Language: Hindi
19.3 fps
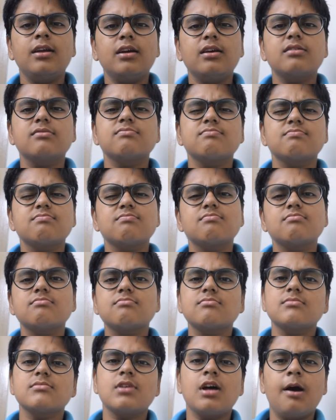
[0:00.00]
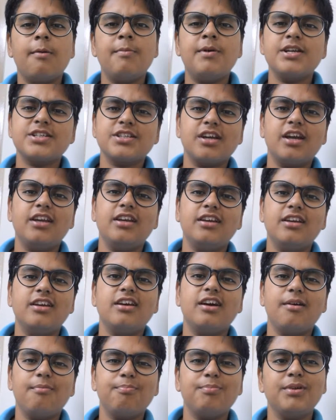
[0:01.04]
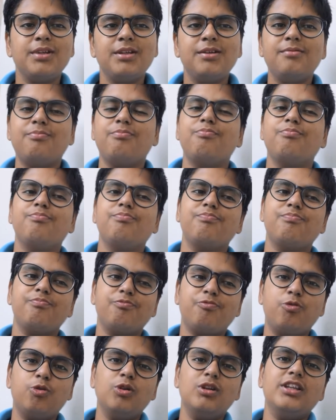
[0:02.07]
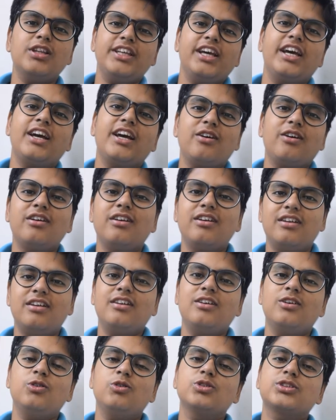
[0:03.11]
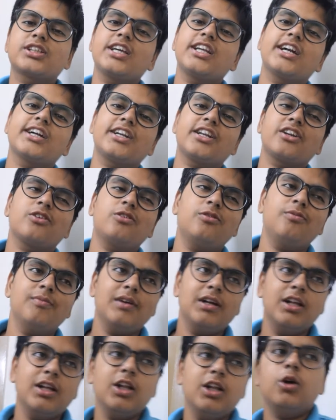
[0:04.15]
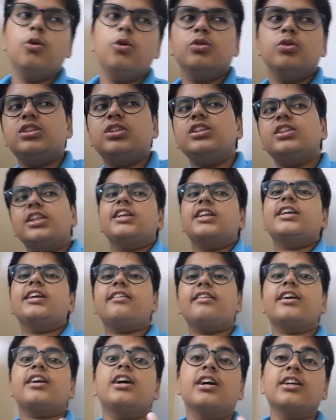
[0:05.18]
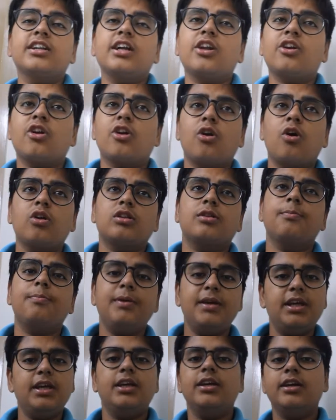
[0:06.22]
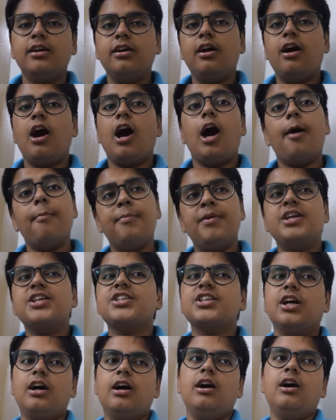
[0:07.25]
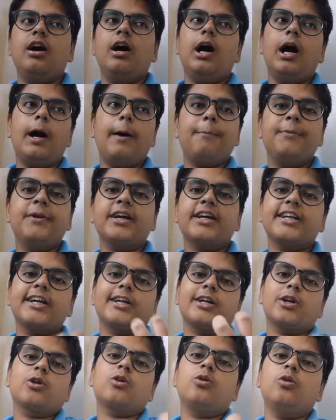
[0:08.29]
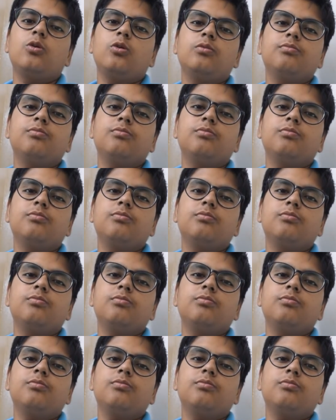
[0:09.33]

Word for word: ने हमेशा ही अपनी फुल दी है उस कैरेक्टर को उसी तरीके से कंगना रनौत भी हमेशा अपने कैरेक्टर को